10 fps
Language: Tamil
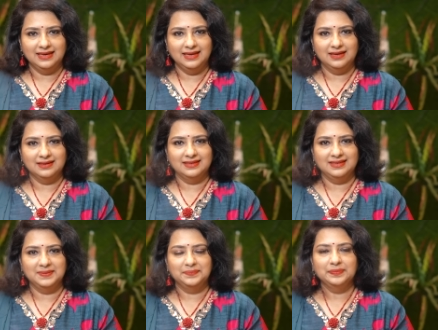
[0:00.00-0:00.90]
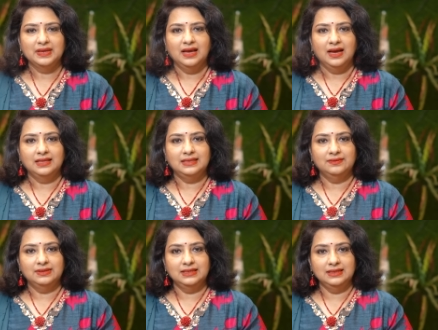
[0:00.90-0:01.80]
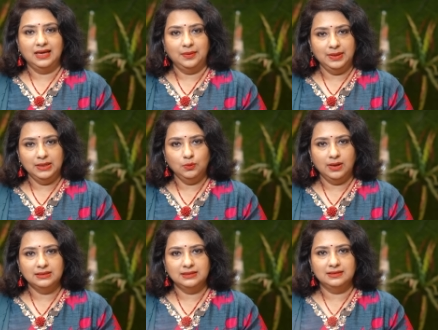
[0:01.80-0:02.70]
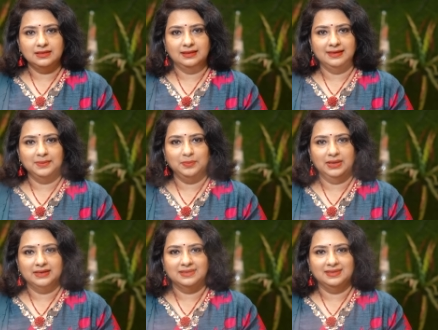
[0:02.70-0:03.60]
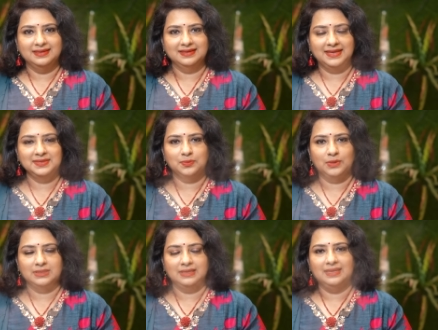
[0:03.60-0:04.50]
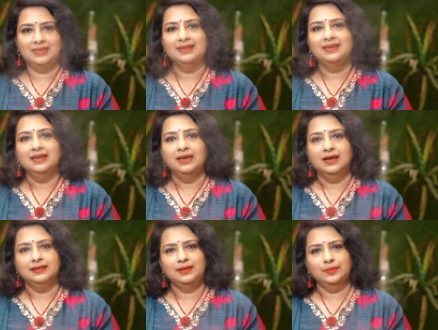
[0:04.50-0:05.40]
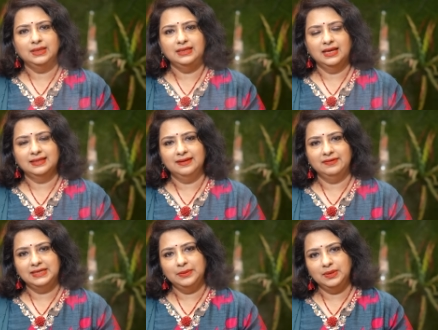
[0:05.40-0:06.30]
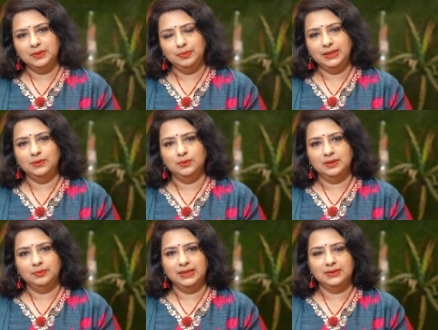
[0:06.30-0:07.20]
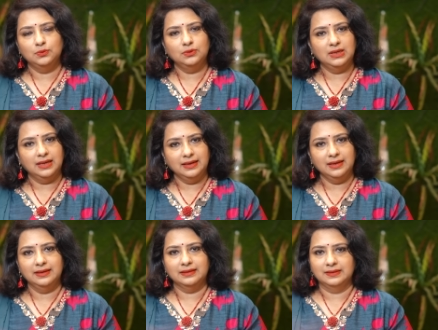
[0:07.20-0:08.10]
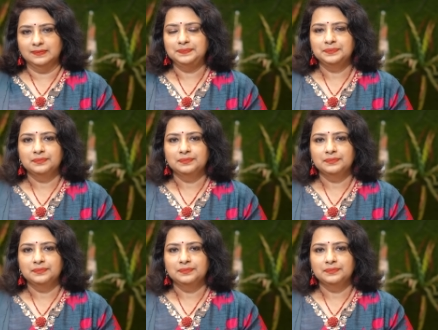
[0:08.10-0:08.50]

நிறையா இருக்குது அதில் வந்து அமைனோ ஆசிட்ஸ் அதிகமாக இருக்குது ரைஸ் வாட்டரில் அதே மாதிரி அதில் விட்டமின் பி ஒன் பி டூன்னு நிறையா இருக்குது